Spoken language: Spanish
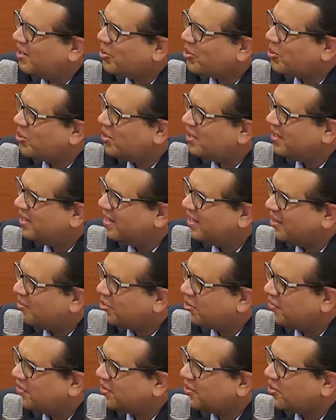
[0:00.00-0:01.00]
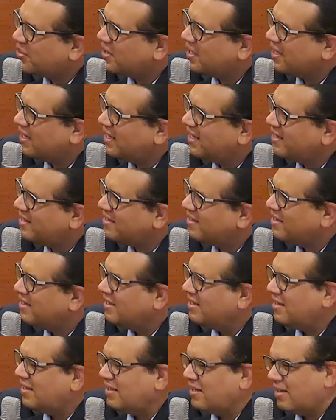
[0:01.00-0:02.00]
eh, el rol de profesor de inglés
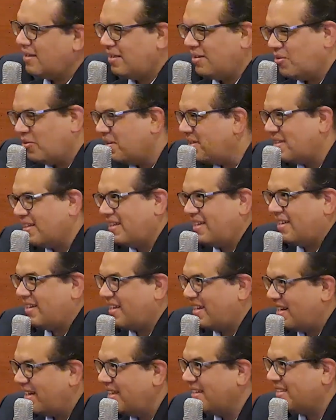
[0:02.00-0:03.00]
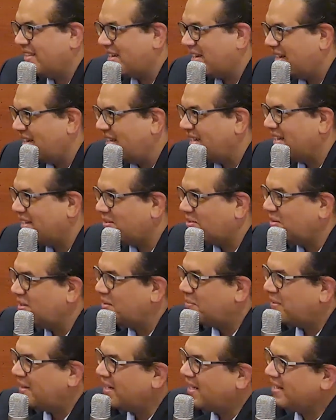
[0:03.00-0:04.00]
y no enseñan inglés, en realidad es
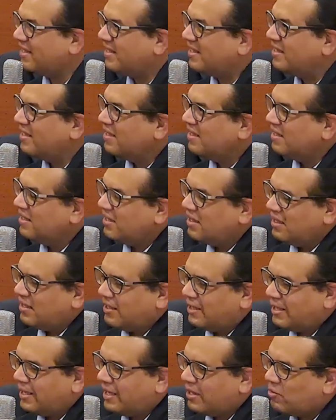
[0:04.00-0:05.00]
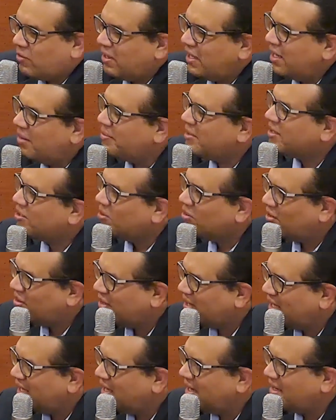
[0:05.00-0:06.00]
un disparate. ¿Cuál es la
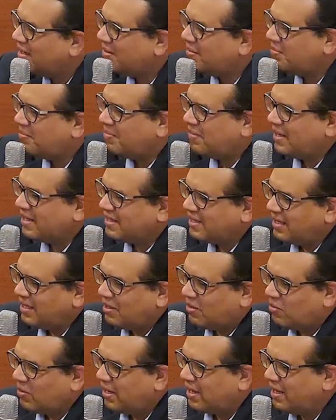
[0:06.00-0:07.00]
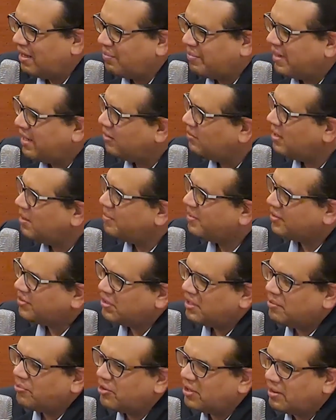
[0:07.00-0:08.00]
metodología más adecuada para una
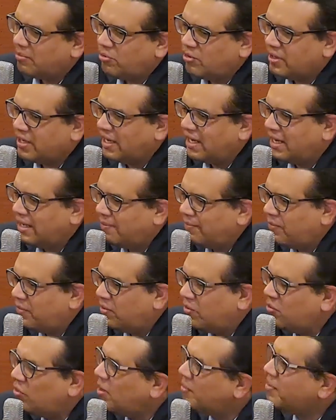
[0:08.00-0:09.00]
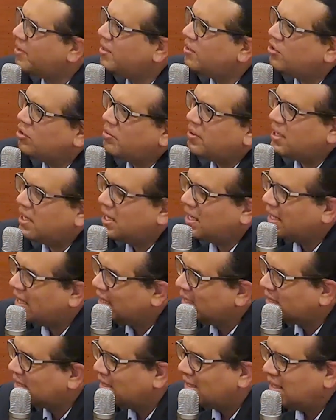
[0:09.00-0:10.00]
persona, por ejemplo, que no aprendió
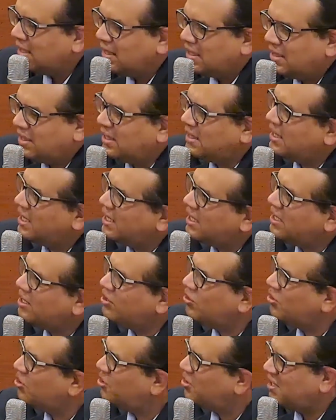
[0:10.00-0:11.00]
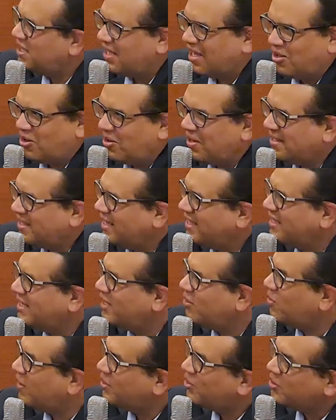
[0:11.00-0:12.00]
inglés desde niño ni
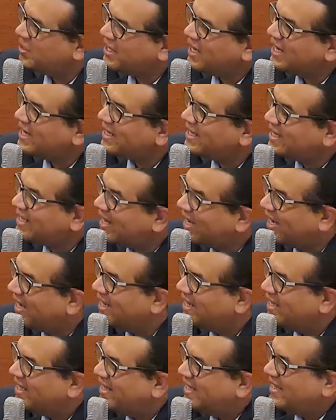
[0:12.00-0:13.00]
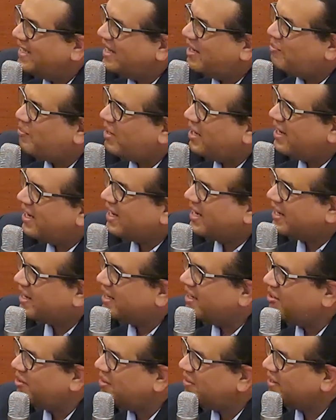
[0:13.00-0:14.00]
adolescente y cuando ya está en plena
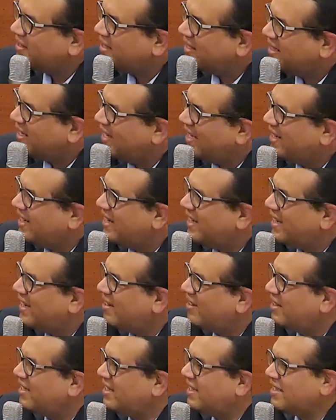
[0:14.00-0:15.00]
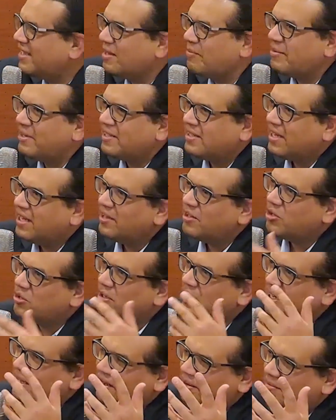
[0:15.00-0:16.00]
carrera universitaria y está
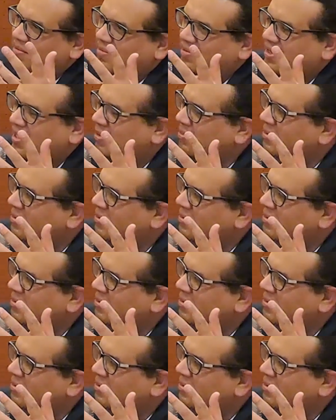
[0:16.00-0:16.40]
pensando que